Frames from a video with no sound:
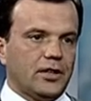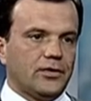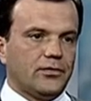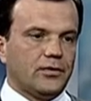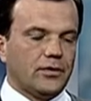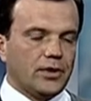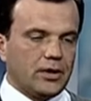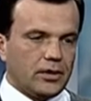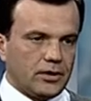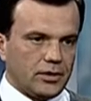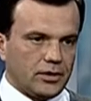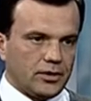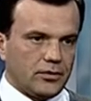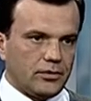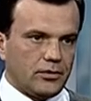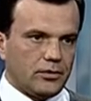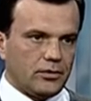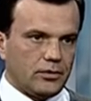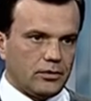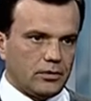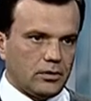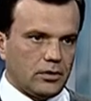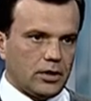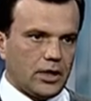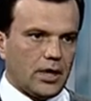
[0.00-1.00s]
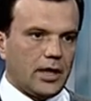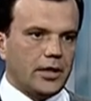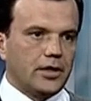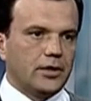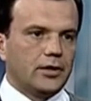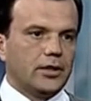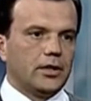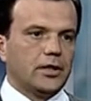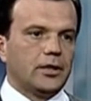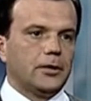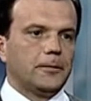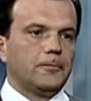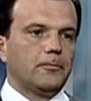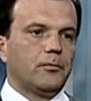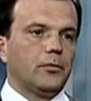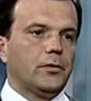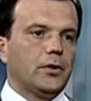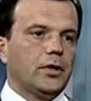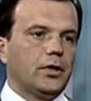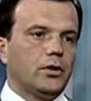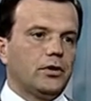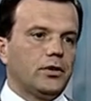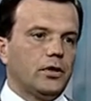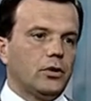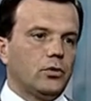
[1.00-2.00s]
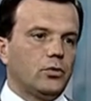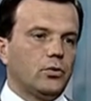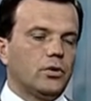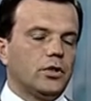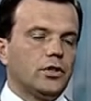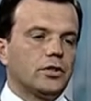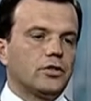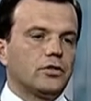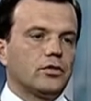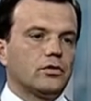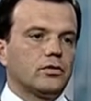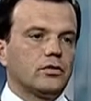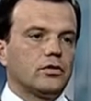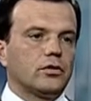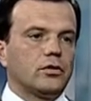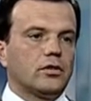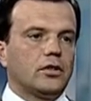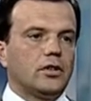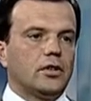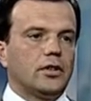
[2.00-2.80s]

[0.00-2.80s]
раненые, на, на улицу.